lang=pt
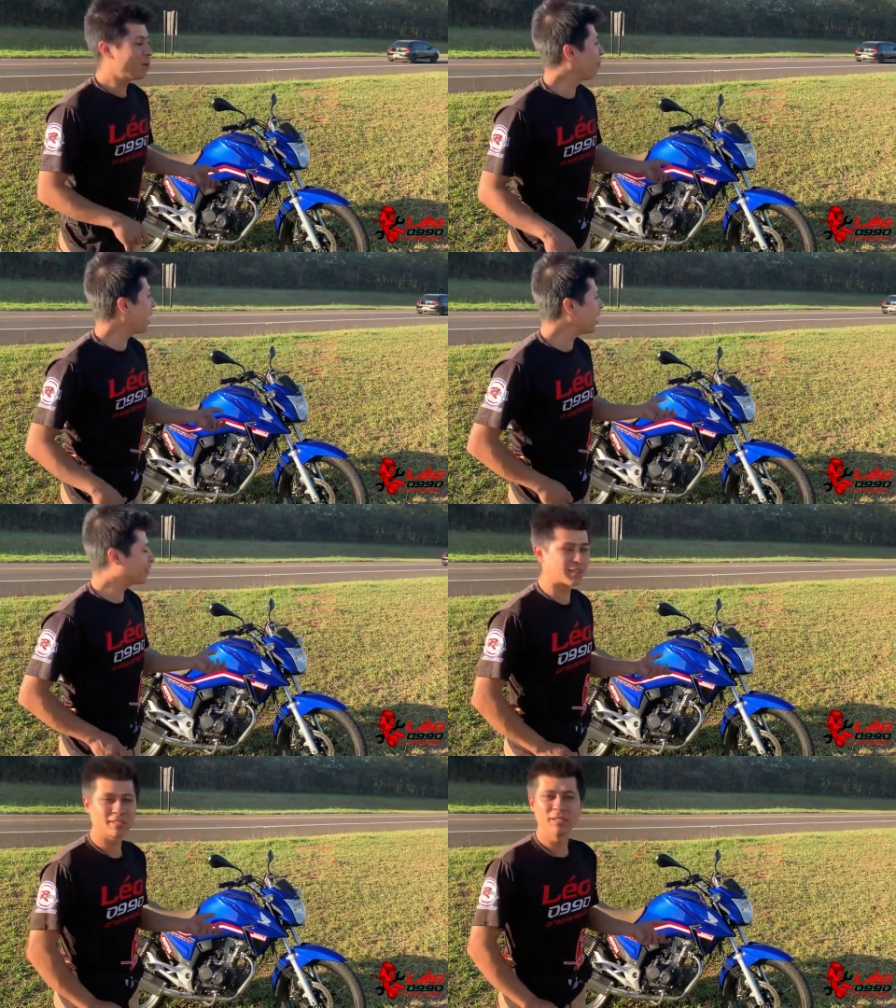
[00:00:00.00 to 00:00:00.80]

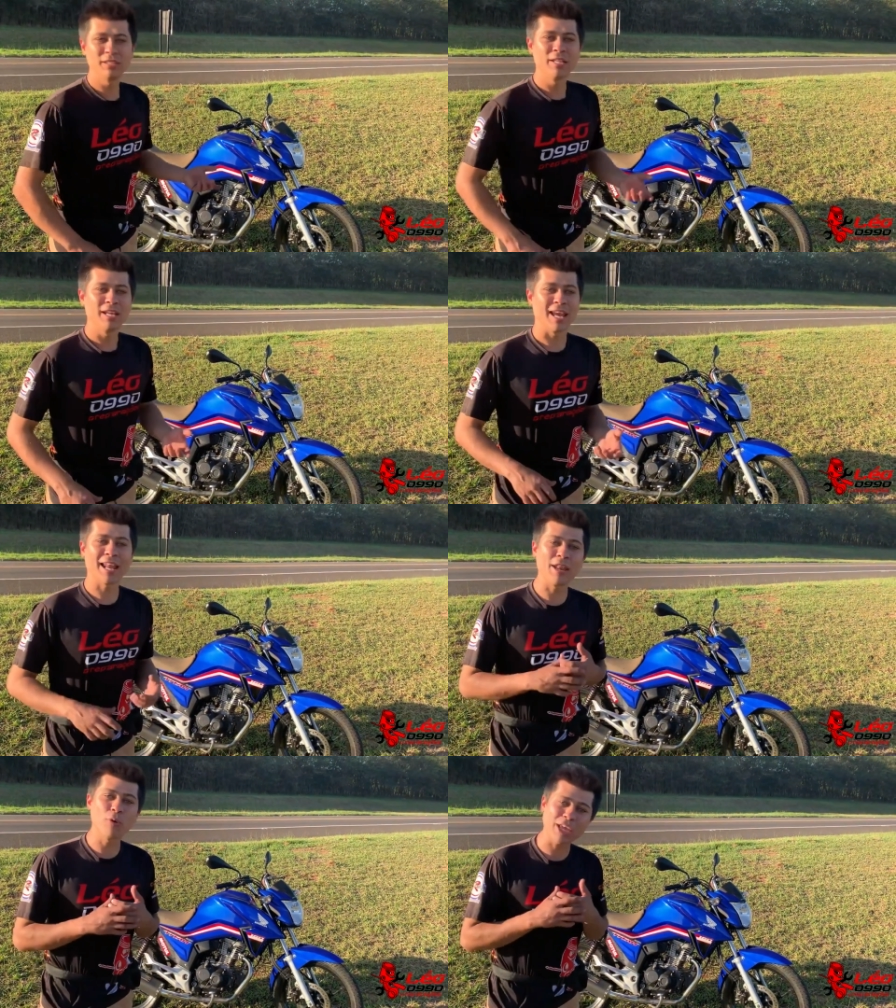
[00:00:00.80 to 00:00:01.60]
Mas
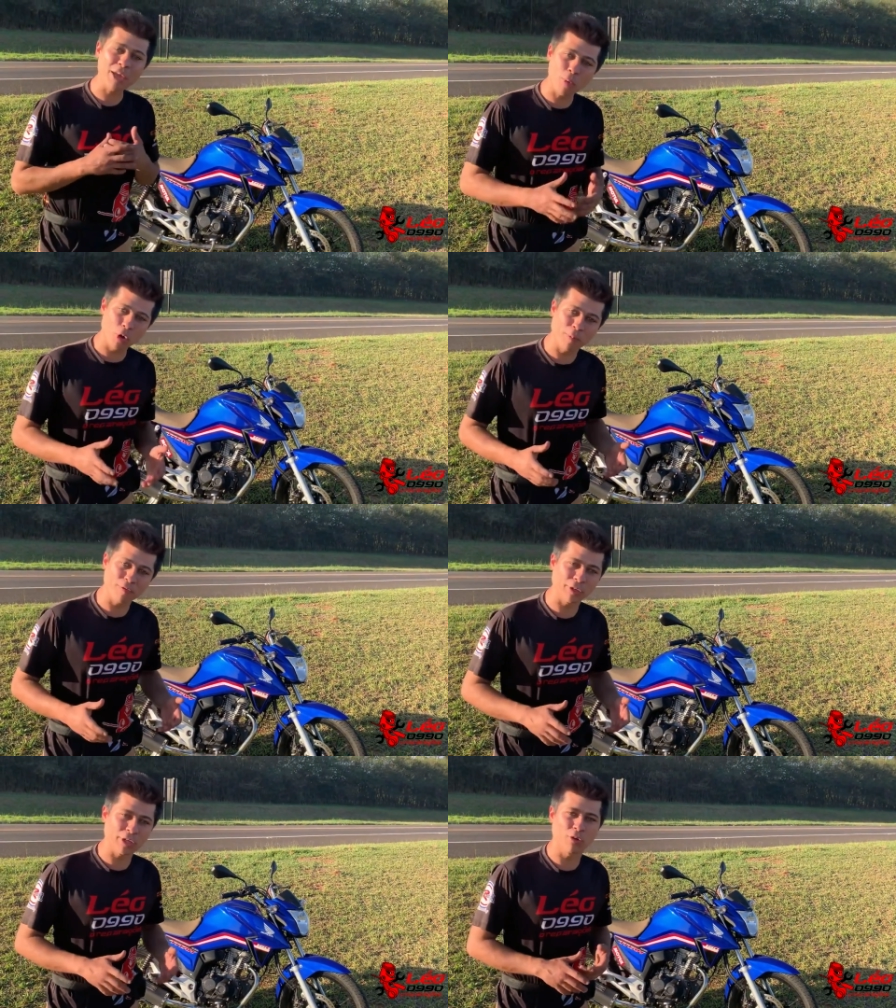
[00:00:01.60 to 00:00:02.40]
ela não quebrou por
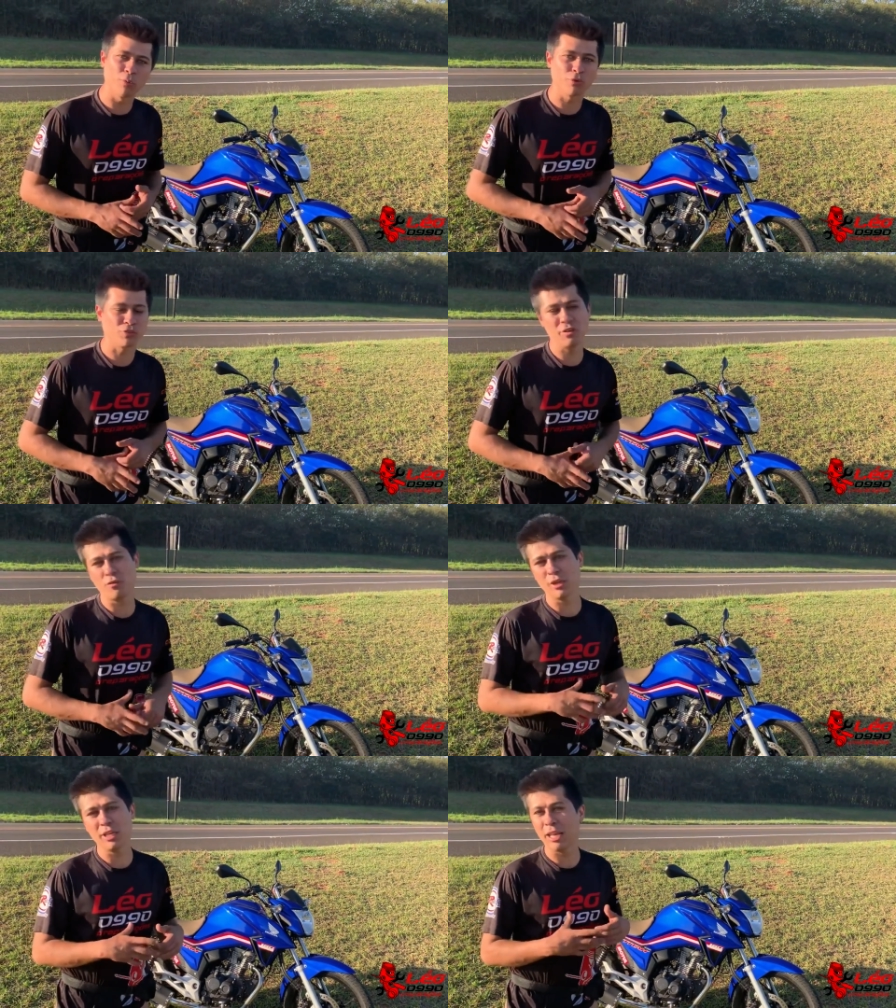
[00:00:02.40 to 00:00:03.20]
falta de
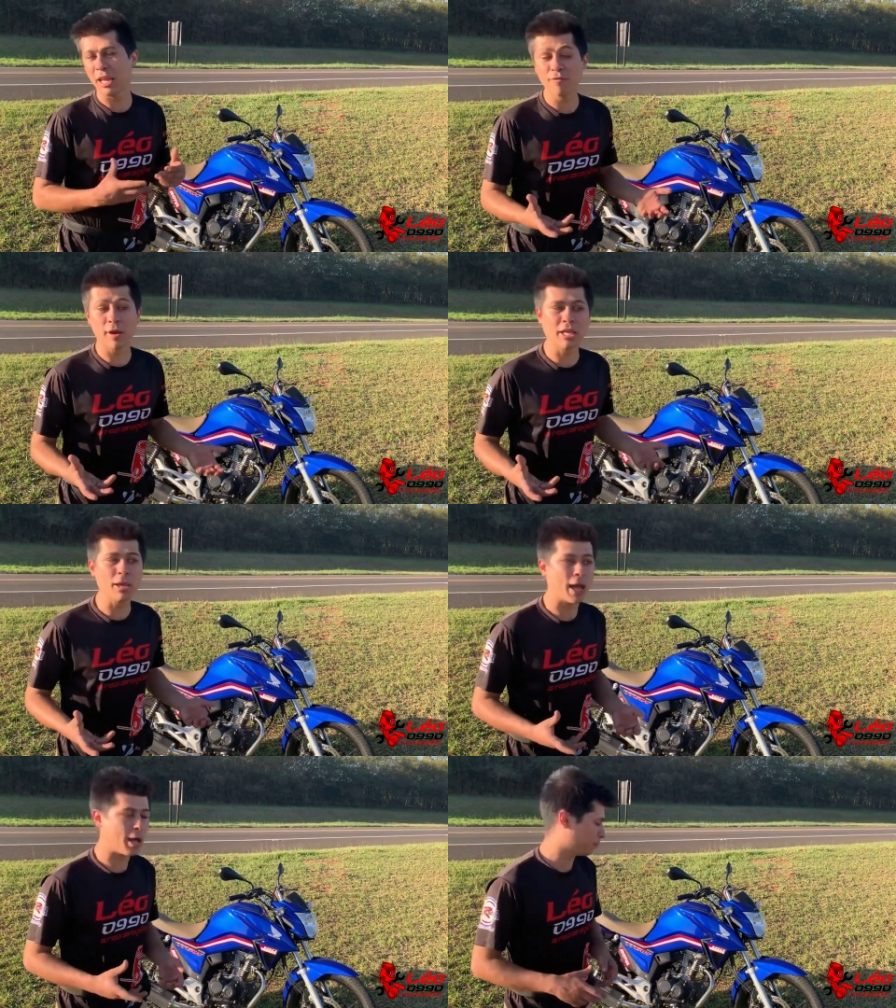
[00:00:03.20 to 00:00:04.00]
combustível e nem vai quebrar.